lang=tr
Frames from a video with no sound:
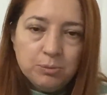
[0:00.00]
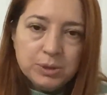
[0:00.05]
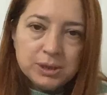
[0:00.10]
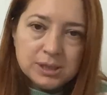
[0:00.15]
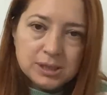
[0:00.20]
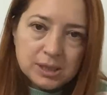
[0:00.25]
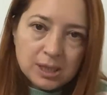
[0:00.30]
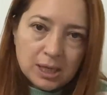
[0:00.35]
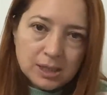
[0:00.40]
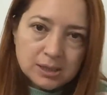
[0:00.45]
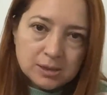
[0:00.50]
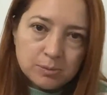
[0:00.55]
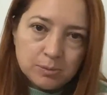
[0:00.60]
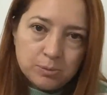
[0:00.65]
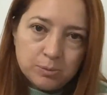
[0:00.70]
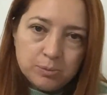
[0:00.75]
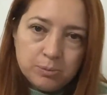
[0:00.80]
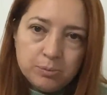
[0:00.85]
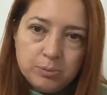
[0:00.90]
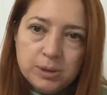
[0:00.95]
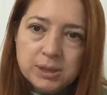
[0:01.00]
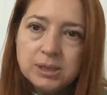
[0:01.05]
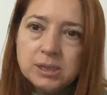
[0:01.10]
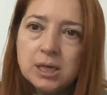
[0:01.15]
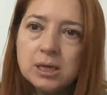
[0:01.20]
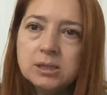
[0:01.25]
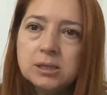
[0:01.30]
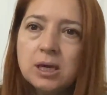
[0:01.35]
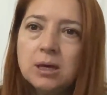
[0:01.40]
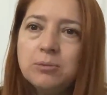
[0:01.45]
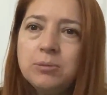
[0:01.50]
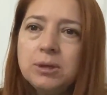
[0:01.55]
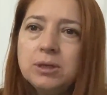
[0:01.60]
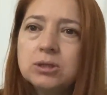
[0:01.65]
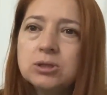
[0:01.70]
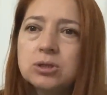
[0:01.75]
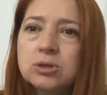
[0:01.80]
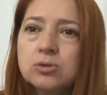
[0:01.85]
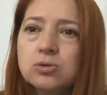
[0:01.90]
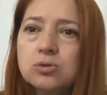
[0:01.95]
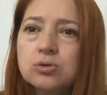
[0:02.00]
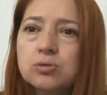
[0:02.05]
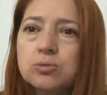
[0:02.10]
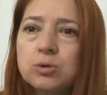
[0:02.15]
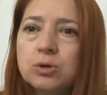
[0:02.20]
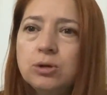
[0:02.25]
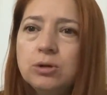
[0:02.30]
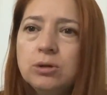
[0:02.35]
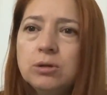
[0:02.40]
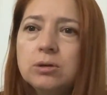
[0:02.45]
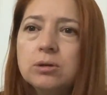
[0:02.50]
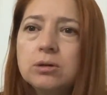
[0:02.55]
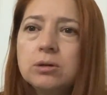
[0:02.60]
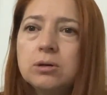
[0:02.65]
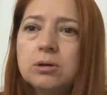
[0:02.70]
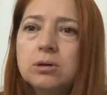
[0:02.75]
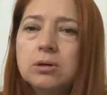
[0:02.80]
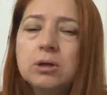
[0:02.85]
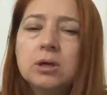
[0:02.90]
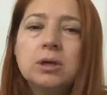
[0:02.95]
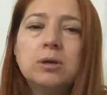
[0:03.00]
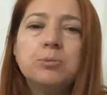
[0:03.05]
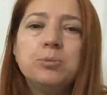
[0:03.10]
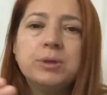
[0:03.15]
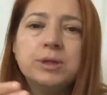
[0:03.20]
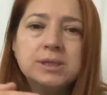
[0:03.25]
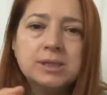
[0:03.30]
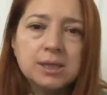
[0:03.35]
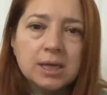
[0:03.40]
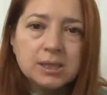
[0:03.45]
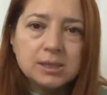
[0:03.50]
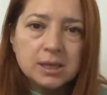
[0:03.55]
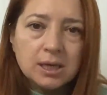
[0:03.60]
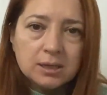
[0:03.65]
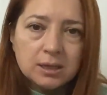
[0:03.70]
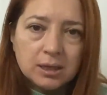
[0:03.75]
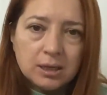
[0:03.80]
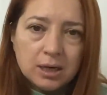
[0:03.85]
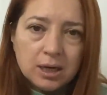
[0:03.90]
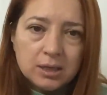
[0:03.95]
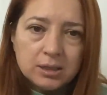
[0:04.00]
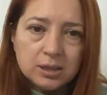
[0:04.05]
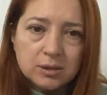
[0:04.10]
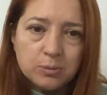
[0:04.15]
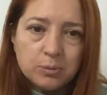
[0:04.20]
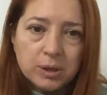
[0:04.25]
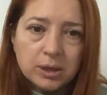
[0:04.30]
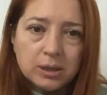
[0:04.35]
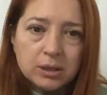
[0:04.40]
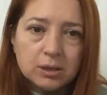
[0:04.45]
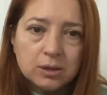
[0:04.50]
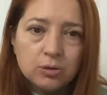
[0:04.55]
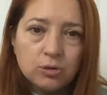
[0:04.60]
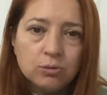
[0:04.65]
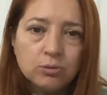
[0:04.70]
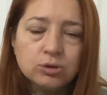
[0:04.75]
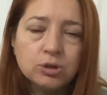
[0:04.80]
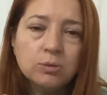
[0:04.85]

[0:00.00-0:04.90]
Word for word: 1080, 1080 miydi Cansucuğum o? 1080'de kaydetmek gerekiyormuş.